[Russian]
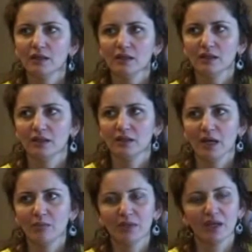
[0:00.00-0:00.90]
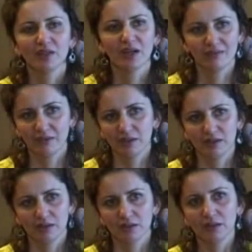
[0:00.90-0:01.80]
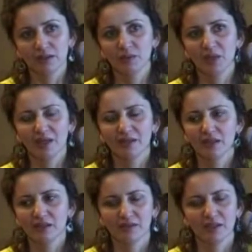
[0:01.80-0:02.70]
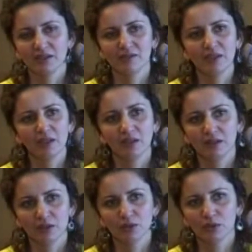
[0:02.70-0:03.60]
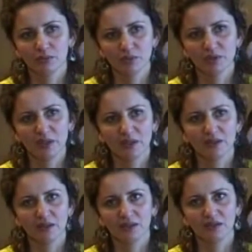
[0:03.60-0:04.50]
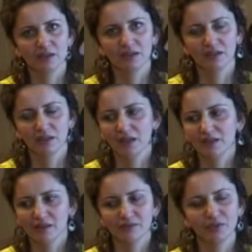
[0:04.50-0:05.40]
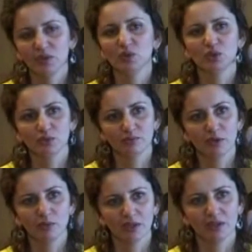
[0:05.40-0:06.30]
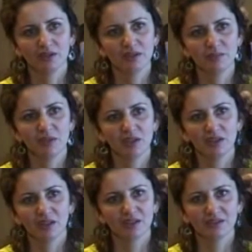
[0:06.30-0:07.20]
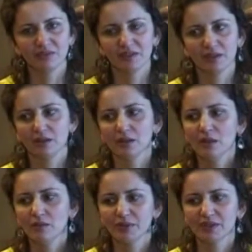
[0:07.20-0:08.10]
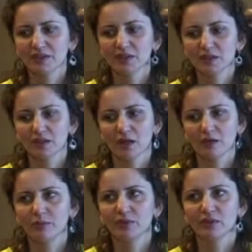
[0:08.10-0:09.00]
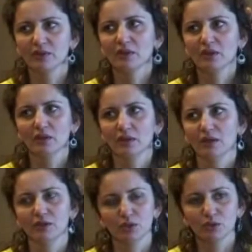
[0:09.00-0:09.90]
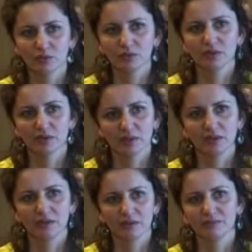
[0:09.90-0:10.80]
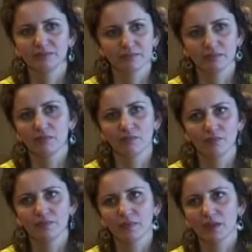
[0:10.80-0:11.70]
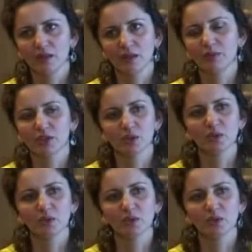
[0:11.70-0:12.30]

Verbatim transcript: И я была отравлена. Результаты этого отравления, я чудом уцелела, и это все еще в моем организме, и эти все процессы как бы чувствуются, это не прошло